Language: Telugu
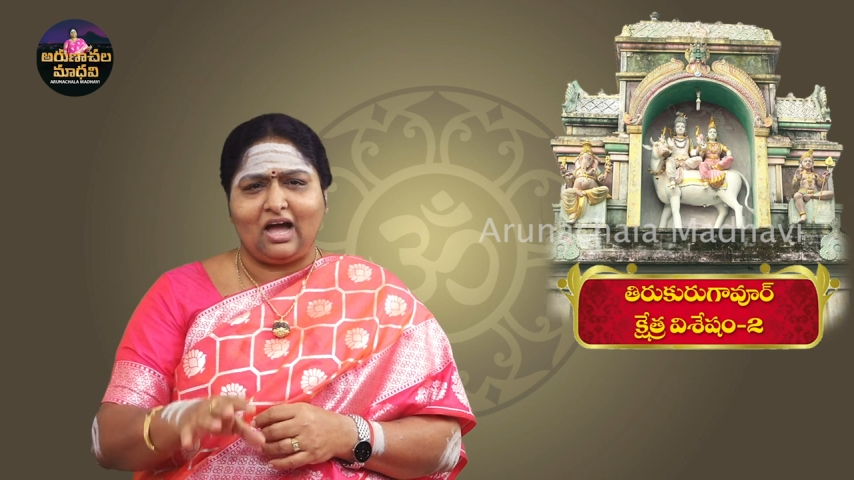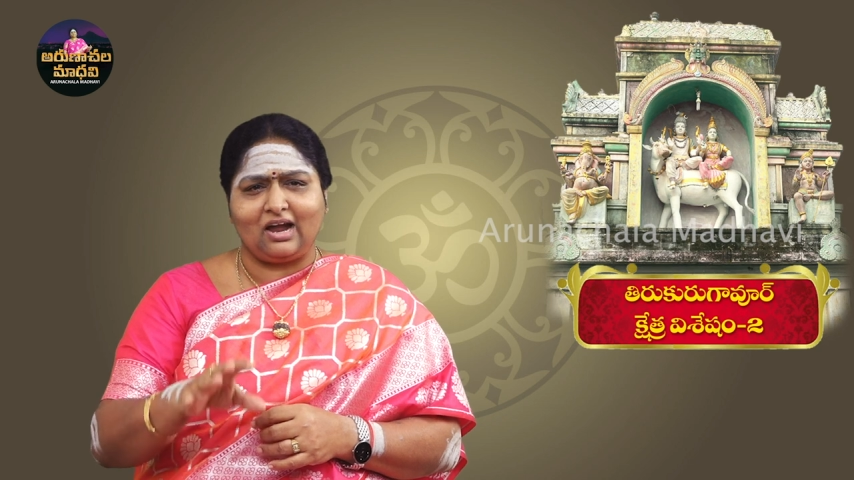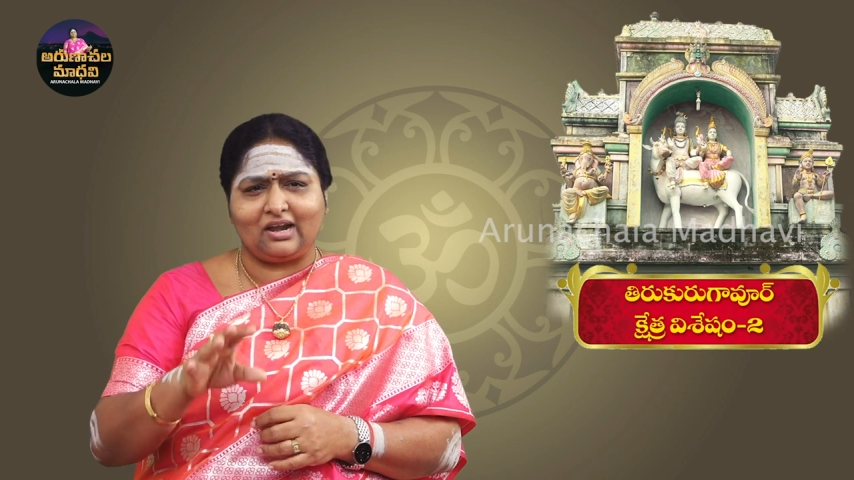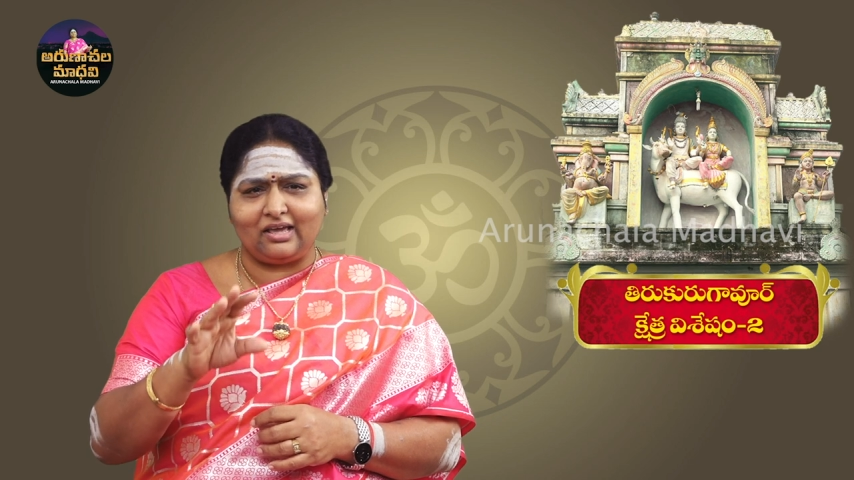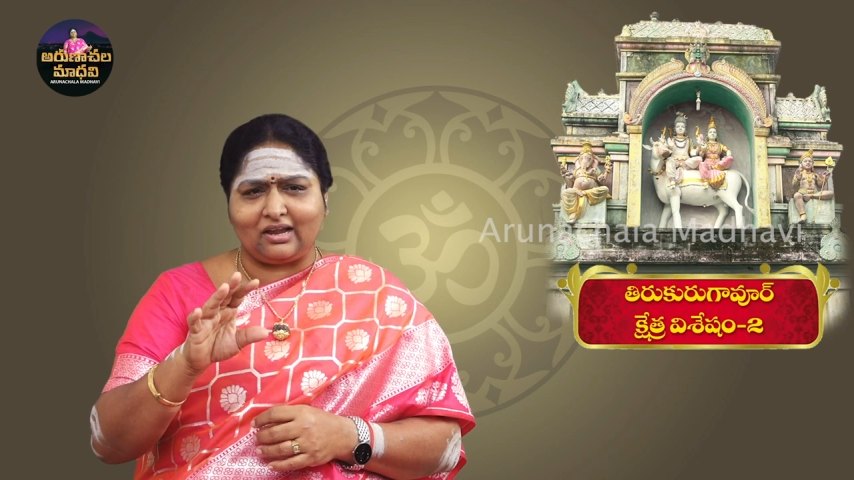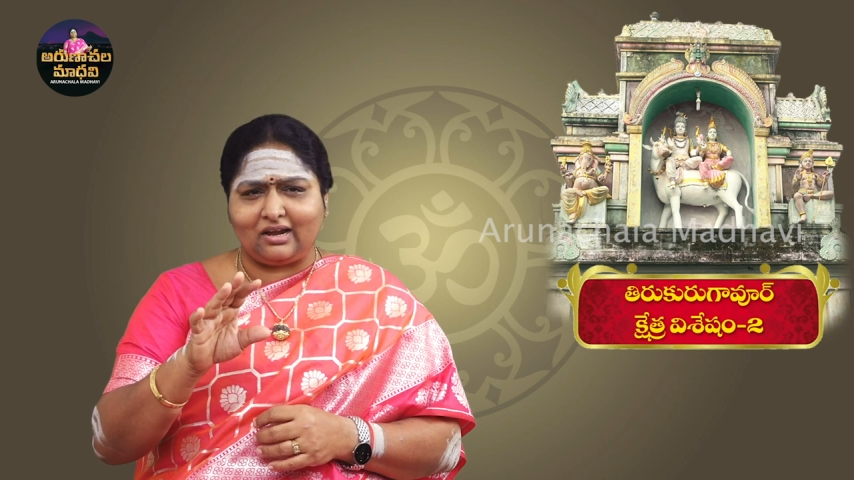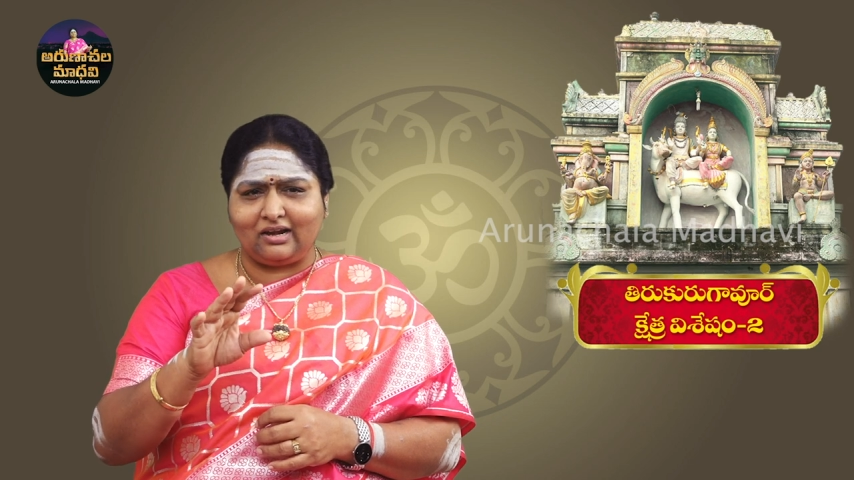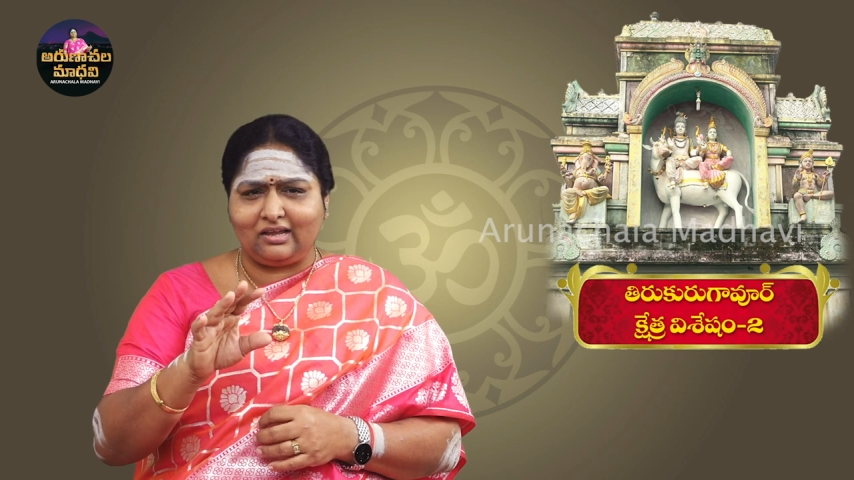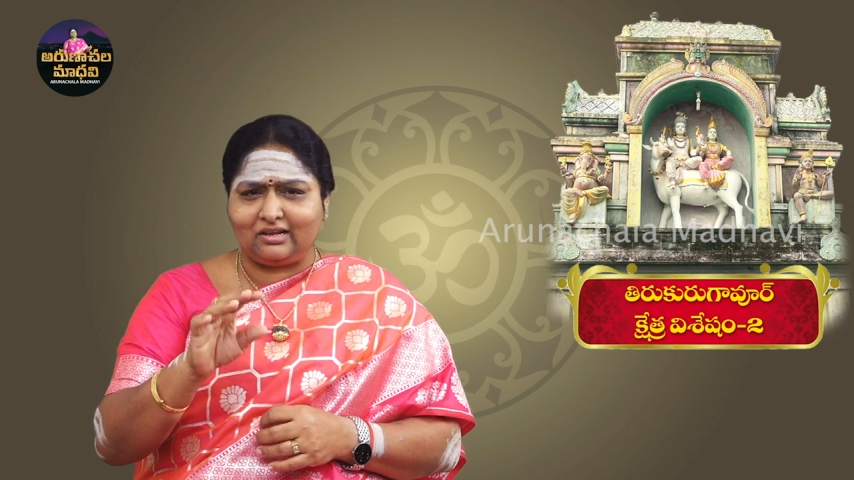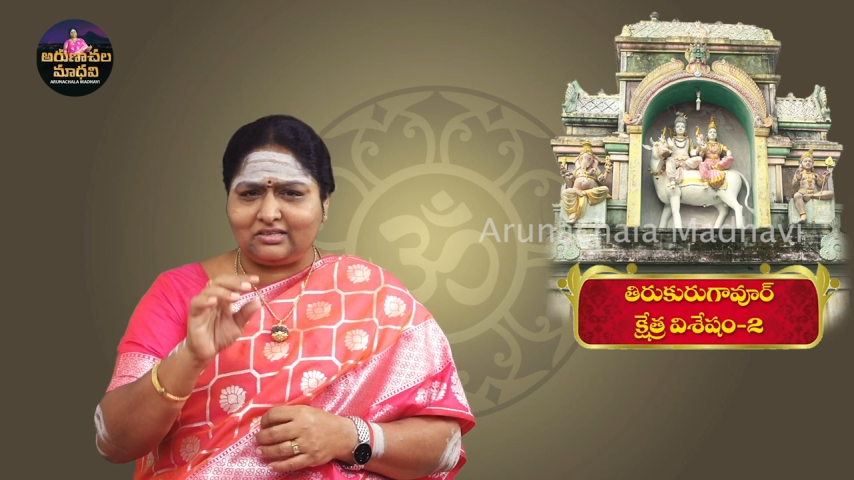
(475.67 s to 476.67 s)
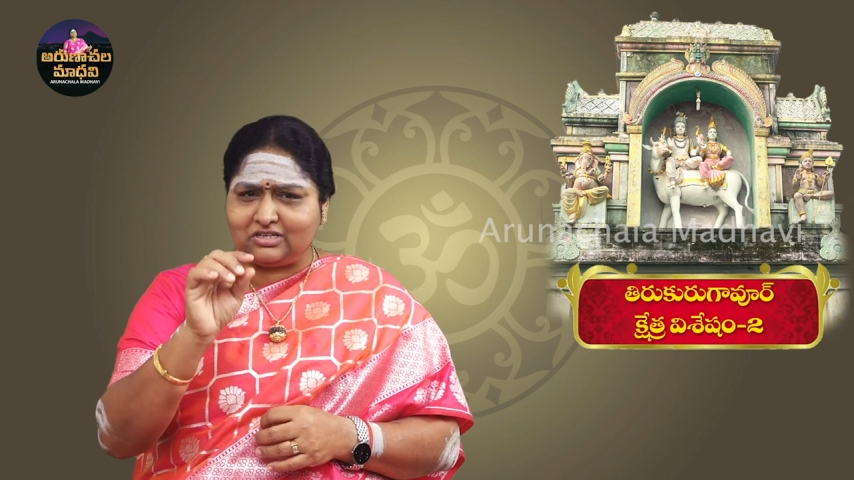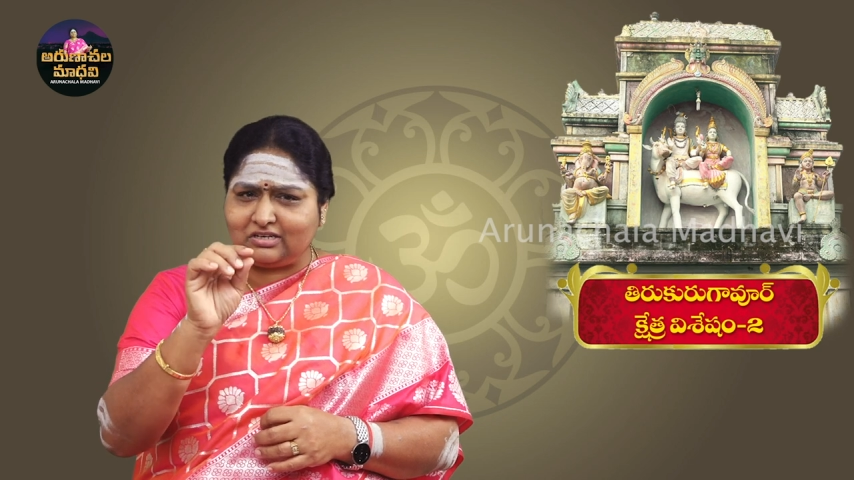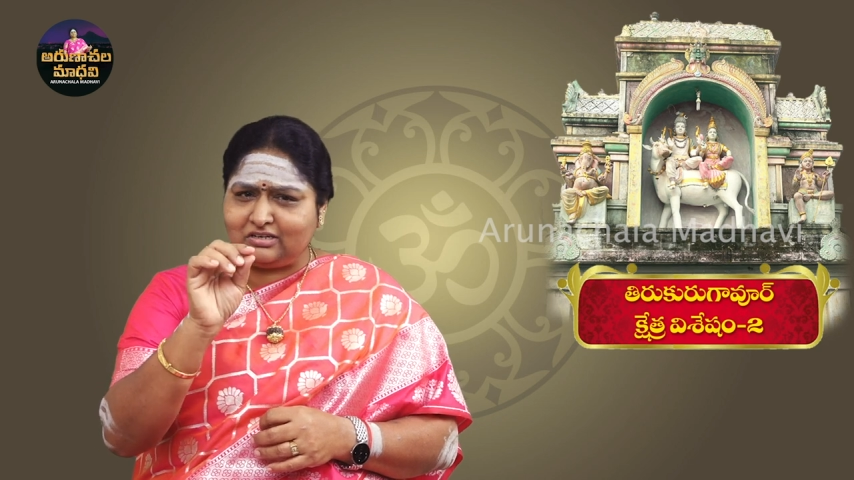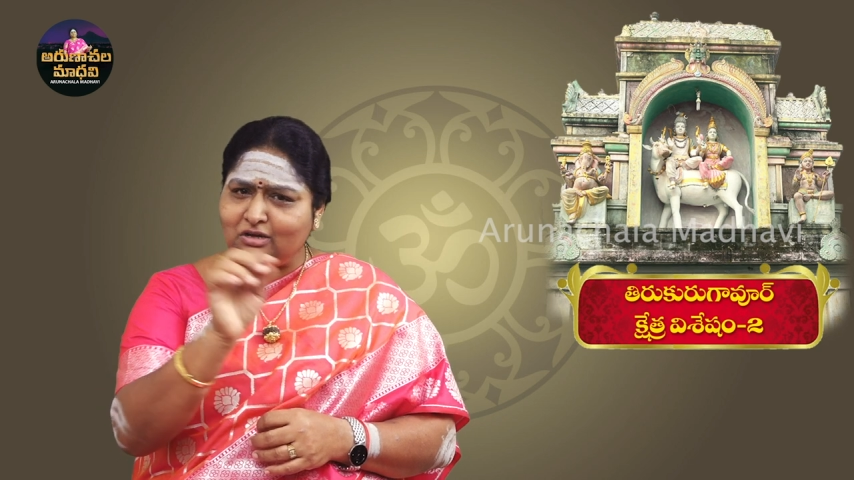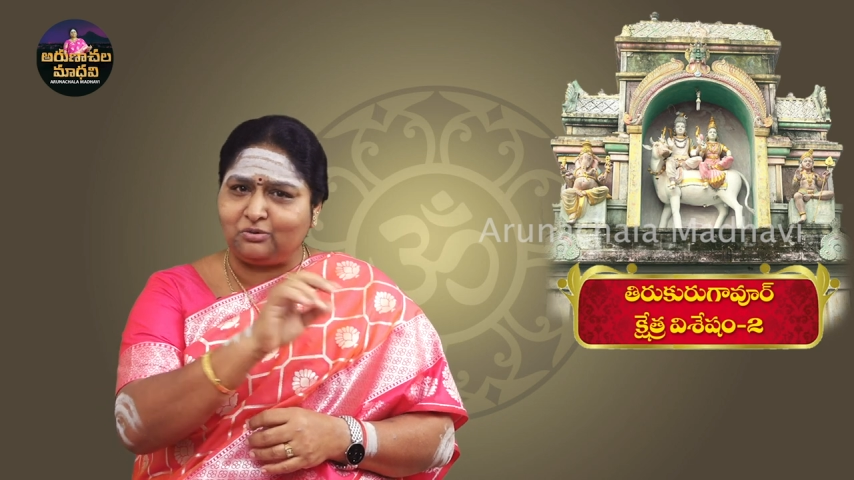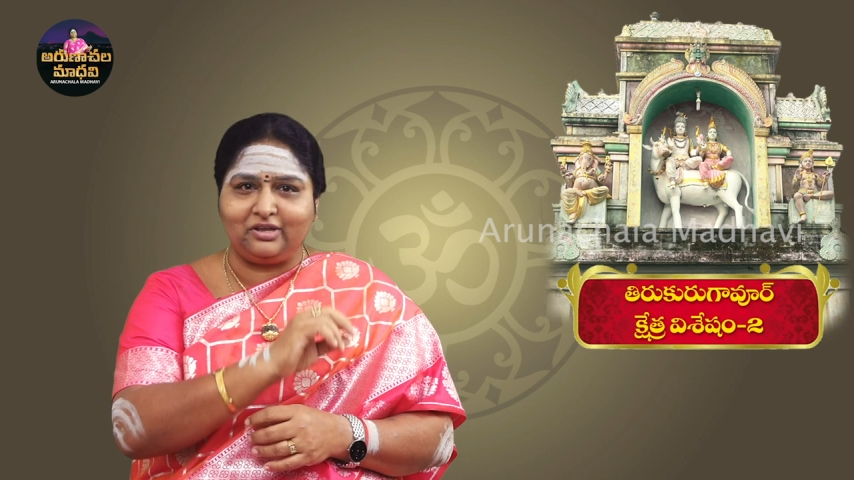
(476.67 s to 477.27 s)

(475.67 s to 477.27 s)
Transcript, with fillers: అక్కడ ఎక్కడైనా చిన్న